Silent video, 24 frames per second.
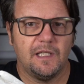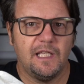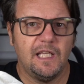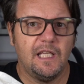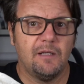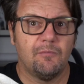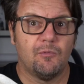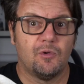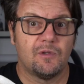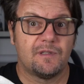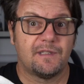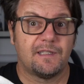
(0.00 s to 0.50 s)

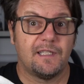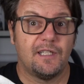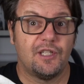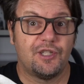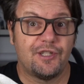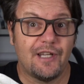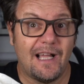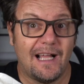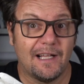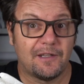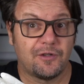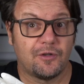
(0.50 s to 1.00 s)
I
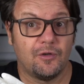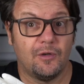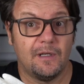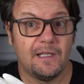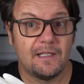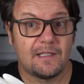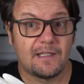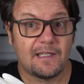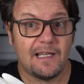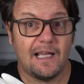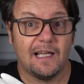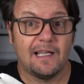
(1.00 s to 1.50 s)
mostriciattoli
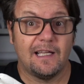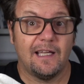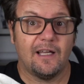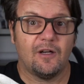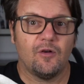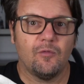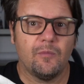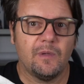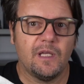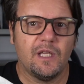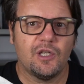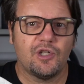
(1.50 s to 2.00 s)

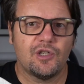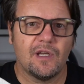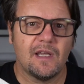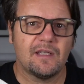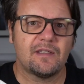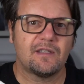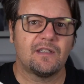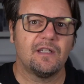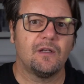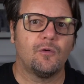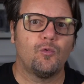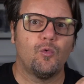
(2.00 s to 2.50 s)

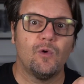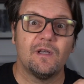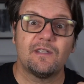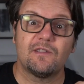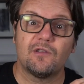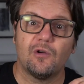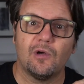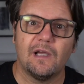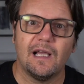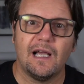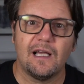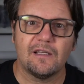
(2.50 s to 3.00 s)
Saccharomyces in
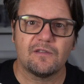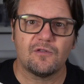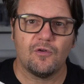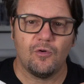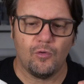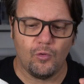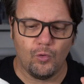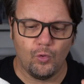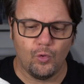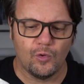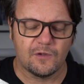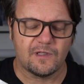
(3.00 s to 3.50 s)
questo
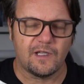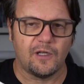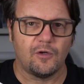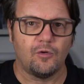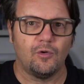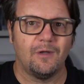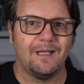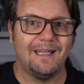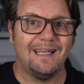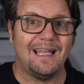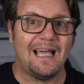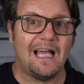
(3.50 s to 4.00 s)
caso
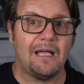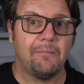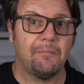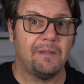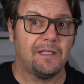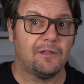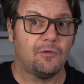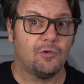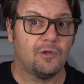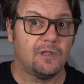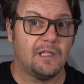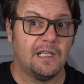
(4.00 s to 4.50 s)
usano
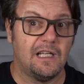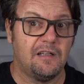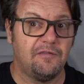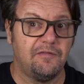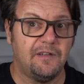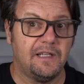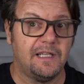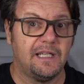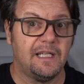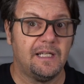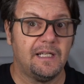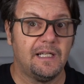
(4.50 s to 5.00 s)
l'amido della
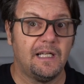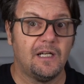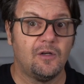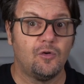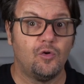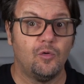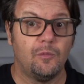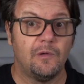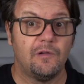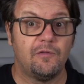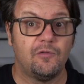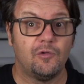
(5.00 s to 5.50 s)
farina
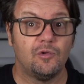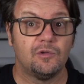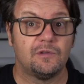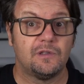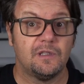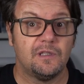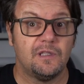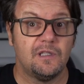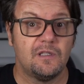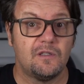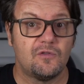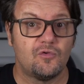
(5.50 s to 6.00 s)
come
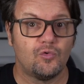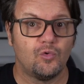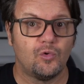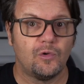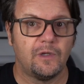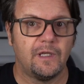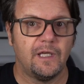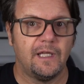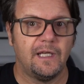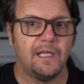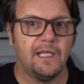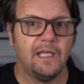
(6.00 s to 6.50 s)
fonte di
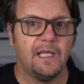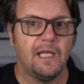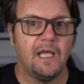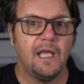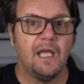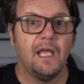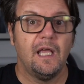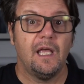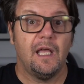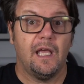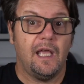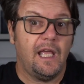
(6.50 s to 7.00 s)
zuccheri
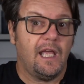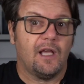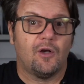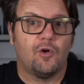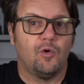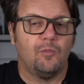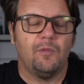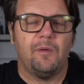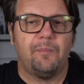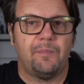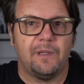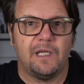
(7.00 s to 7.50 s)
e
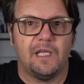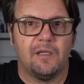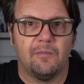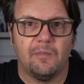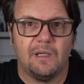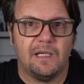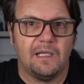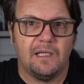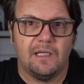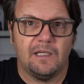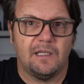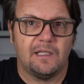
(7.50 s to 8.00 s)
come
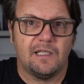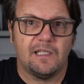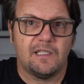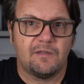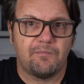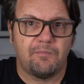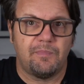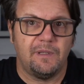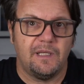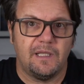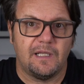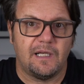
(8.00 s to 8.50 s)
prima
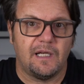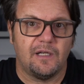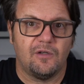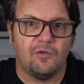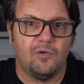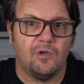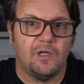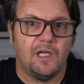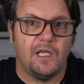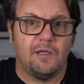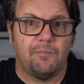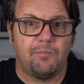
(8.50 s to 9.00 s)

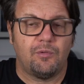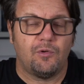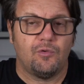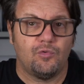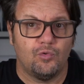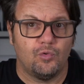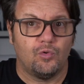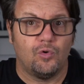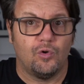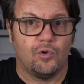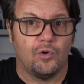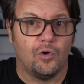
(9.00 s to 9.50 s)
respirano e
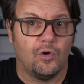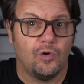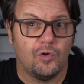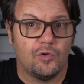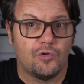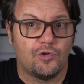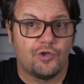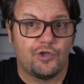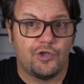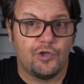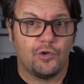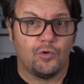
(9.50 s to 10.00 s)
producono
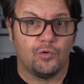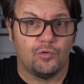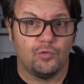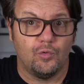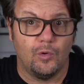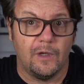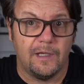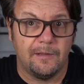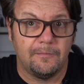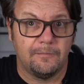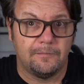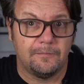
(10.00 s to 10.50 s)
CO2.